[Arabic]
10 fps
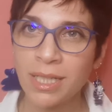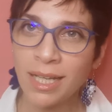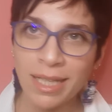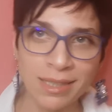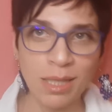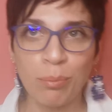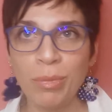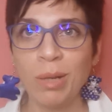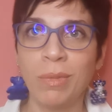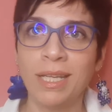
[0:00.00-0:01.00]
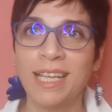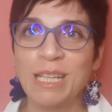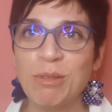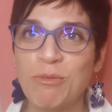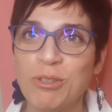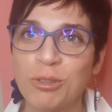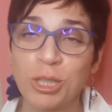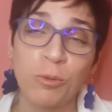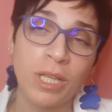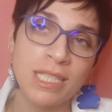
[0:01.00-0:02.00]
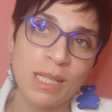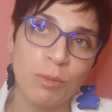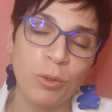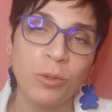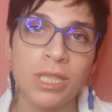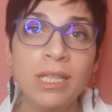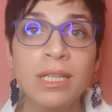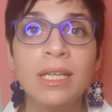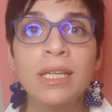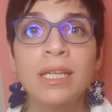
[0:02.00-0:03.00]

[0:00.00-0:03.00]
انا حتى بململ يعني الفيديو الطويل سامحوني